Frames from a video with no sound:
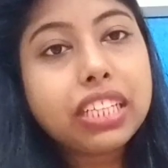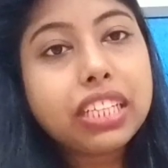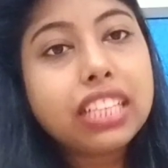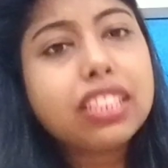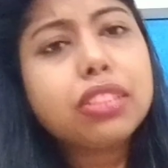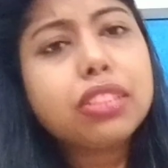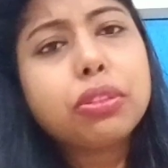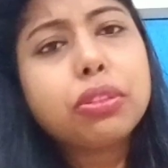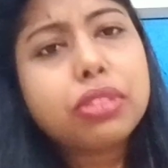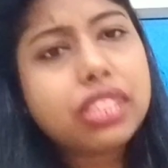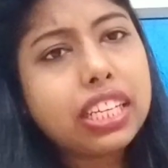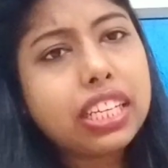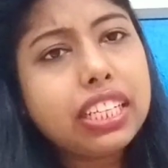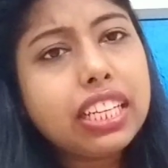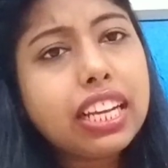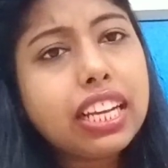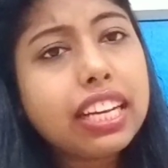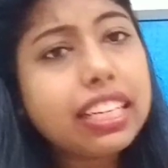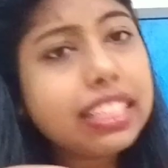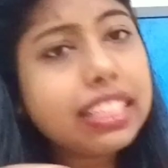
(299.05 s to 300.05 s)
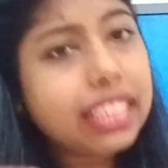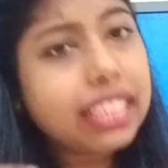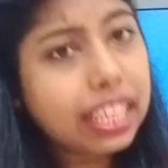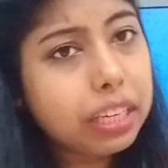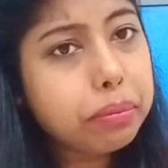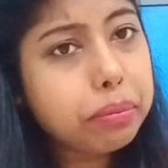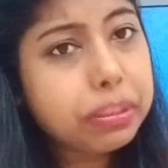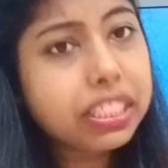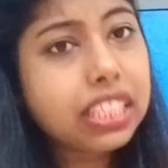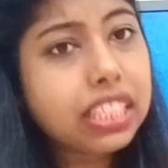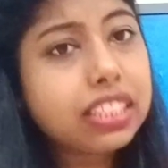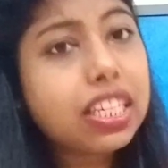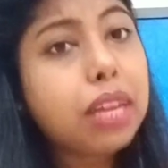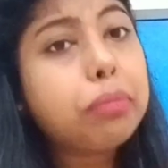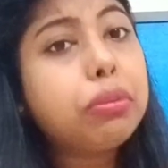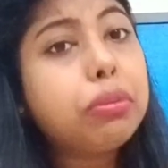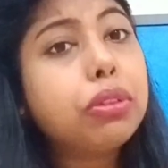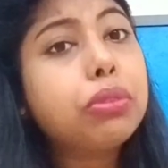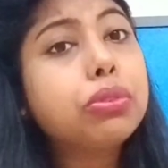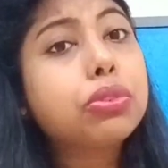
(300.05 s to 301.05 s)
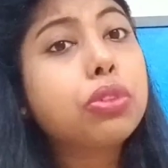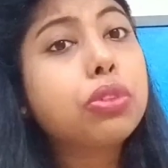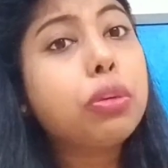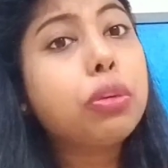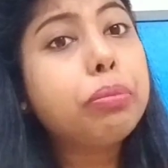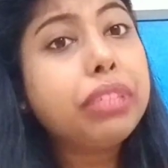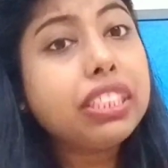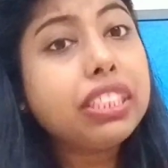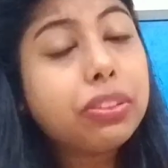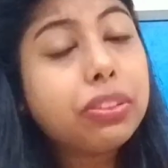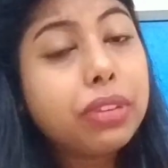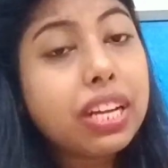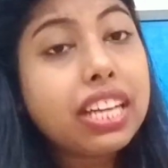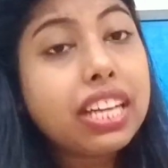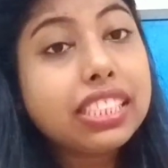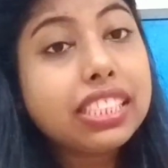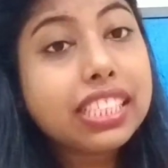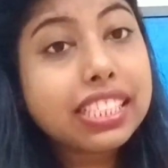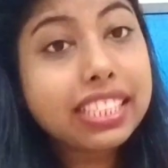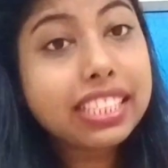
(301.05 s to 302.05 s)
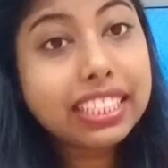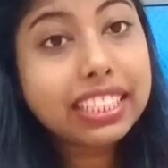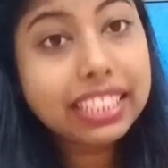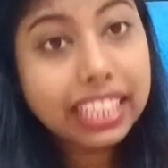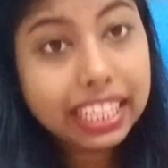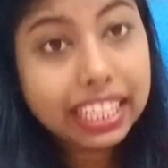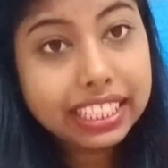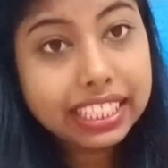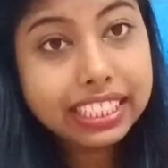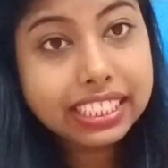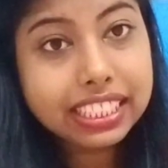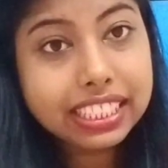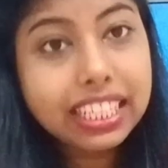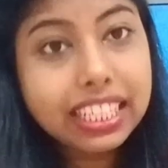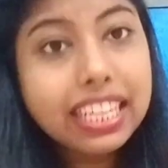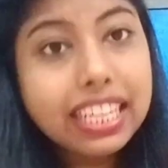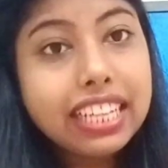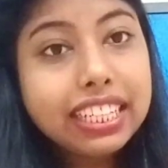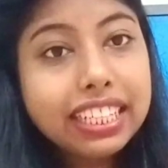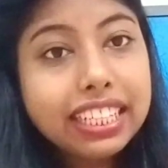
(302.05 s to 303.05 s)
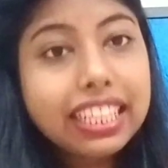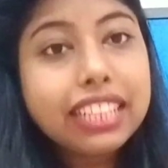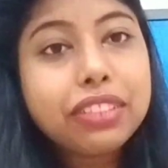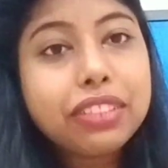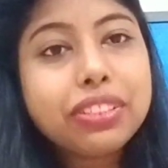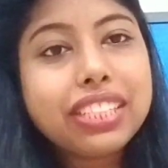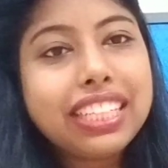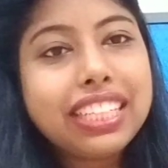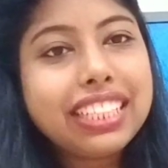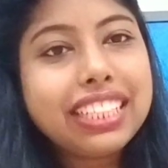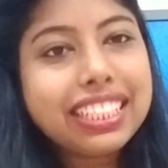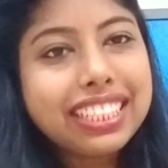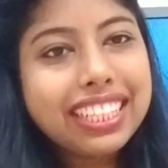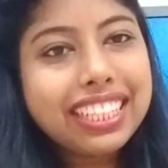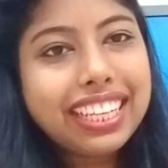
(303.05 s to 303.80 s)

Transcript: पता था तो सही है अगर नहीं पता था आप लोग उसको भी थोड़ा अच्छे से देख लीजिए ठीक है तो चलिए देखते हैं